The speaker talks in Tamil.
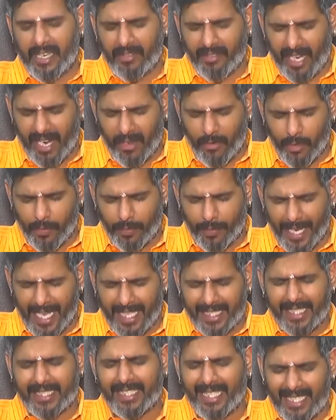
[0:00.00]
இறைவன் அவன்
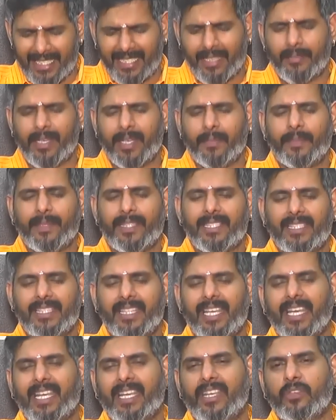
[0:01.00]
பாதத்தில்
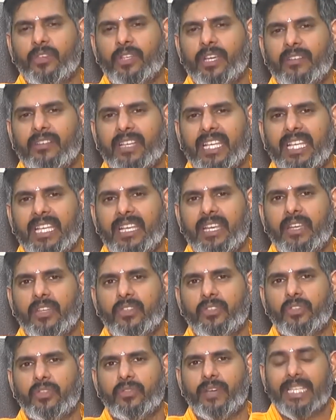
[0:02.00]
சமர்ப்பிச்சுட்டு எனக்கு இன்னும் கவலை
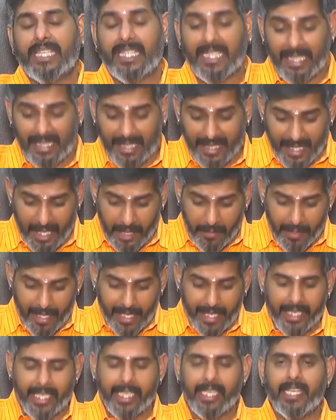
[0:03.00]
இல்லைன்னு சொல்லுவா இந்த
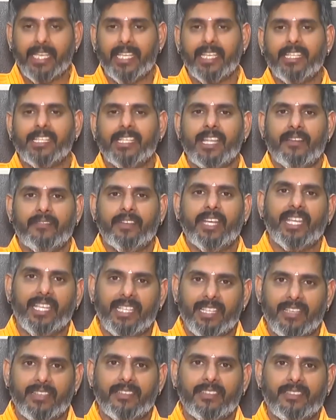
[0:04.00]
மாதிரி இதுதான்
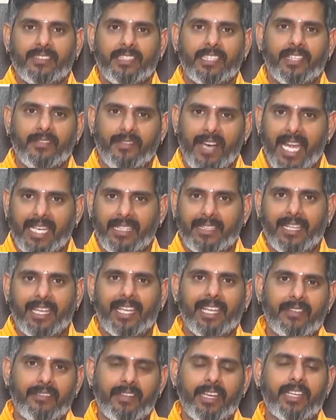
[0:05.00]
வேண்டுதல் இந்த
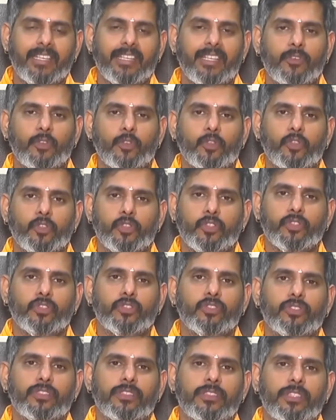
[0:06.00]
வார்த்தையிலேயே வேண்டுதல்
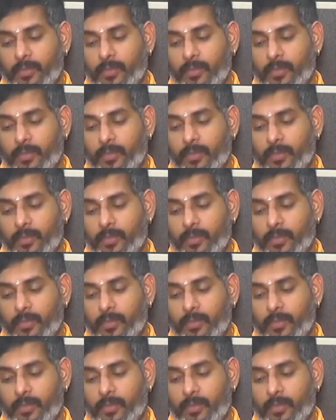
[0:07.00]
வந்துடுத்தும்